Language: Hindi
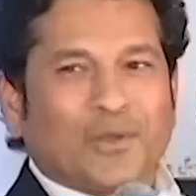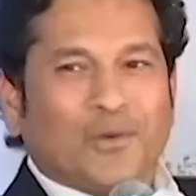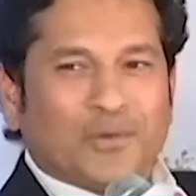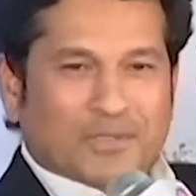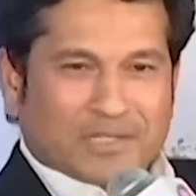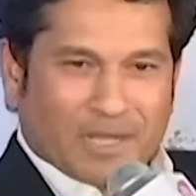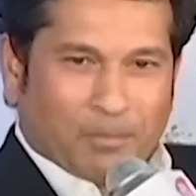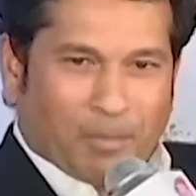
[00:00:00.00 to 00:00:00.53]
तो
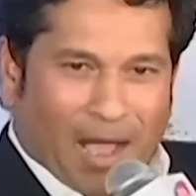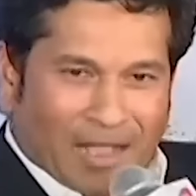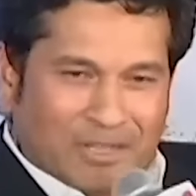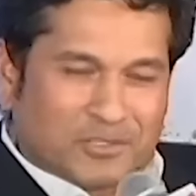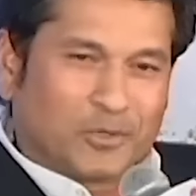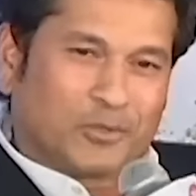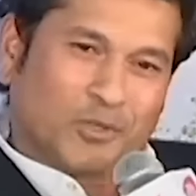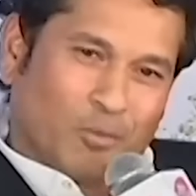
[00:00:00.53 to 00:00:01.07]
उसके
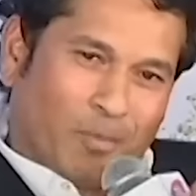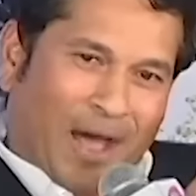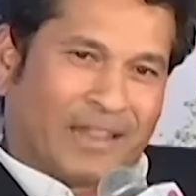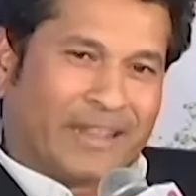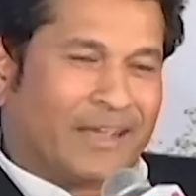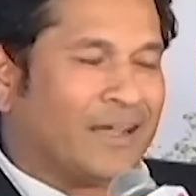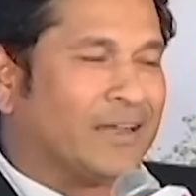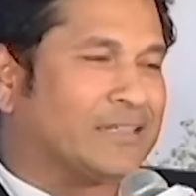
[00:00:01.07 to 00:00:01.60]
बाद जो जो
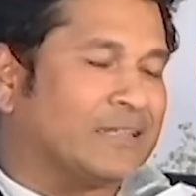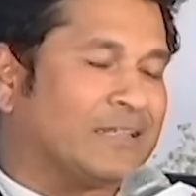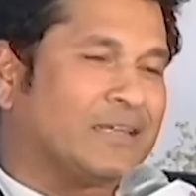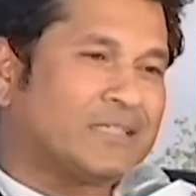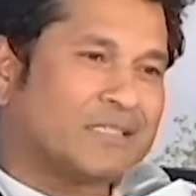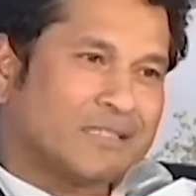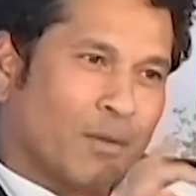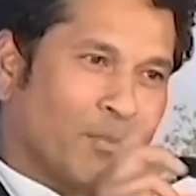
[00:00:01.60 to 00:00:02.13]
बातें करते
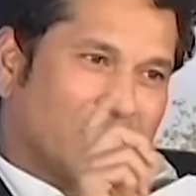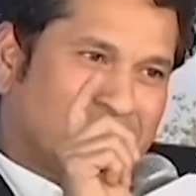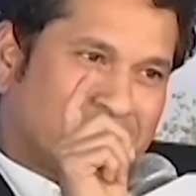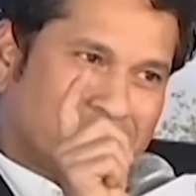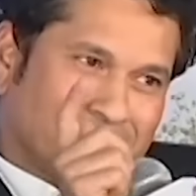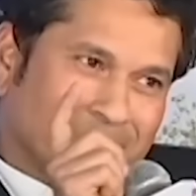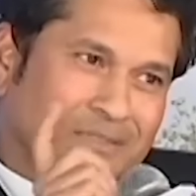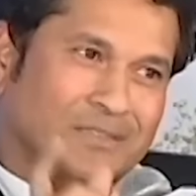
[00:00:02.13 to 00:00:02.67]
थे समझ
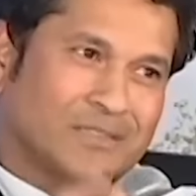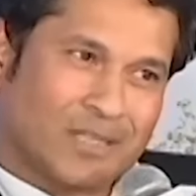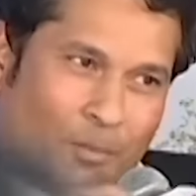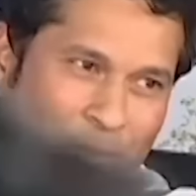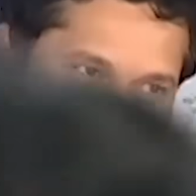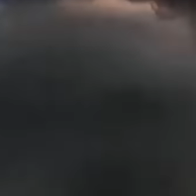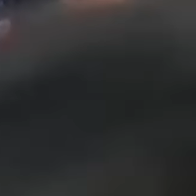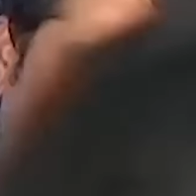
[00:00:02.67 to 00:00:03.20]

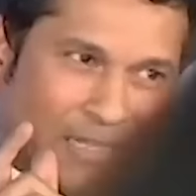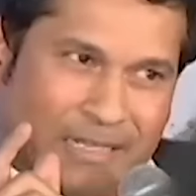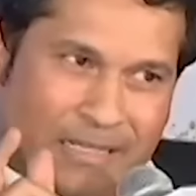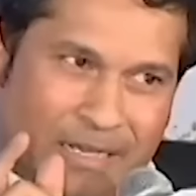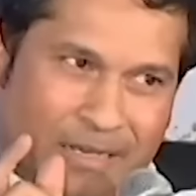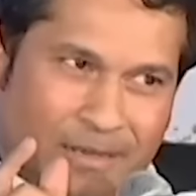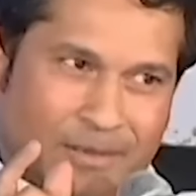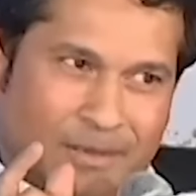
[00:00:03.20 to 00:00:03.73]
समझ
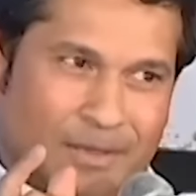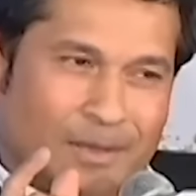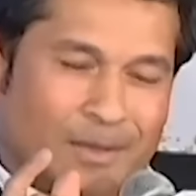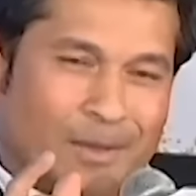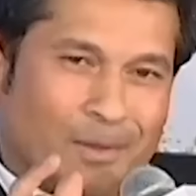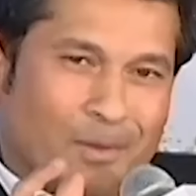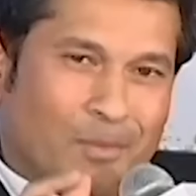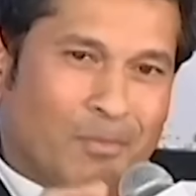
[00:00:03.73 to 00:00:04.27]
लेते थे
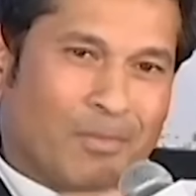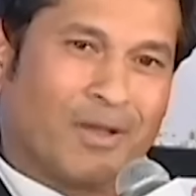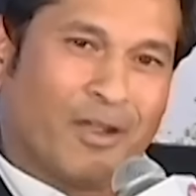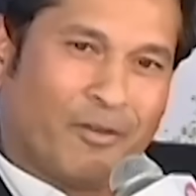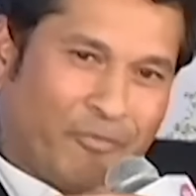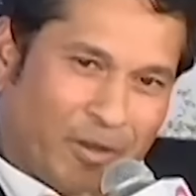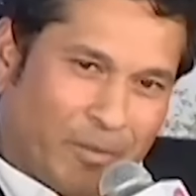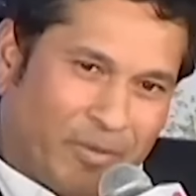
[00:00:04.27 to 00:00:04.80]

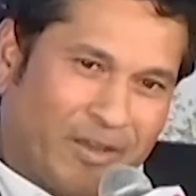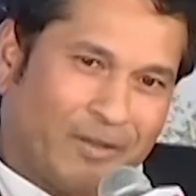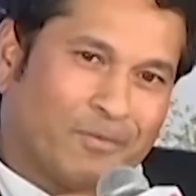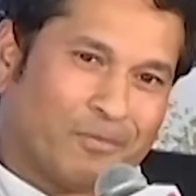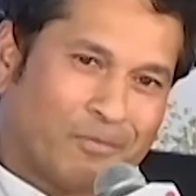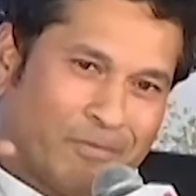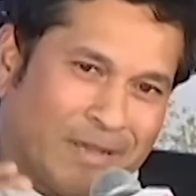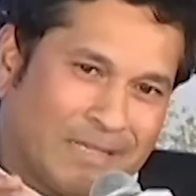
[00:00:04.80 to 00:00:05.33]
मगर फिर भी
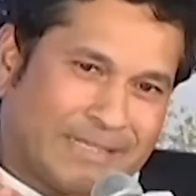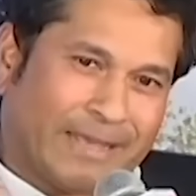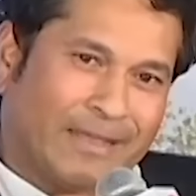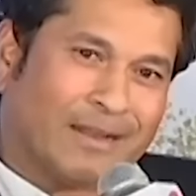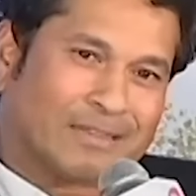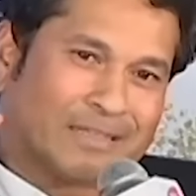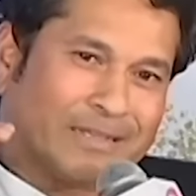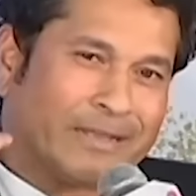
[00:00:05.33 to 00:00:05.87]
वैसे
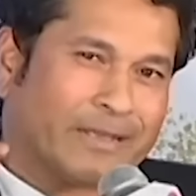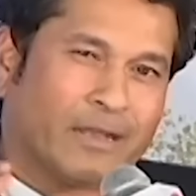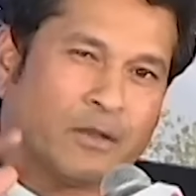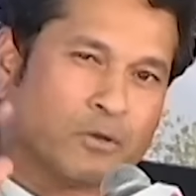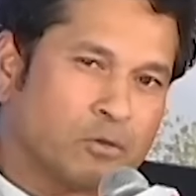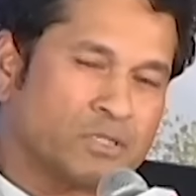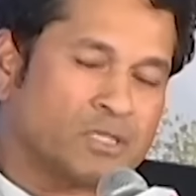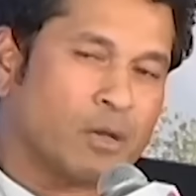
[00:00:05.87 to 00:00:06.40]
ही रखते थे कि
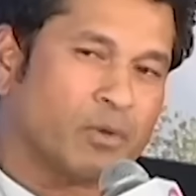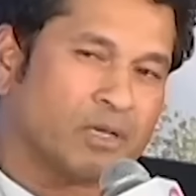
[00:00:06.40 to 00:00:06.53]
ना कुछ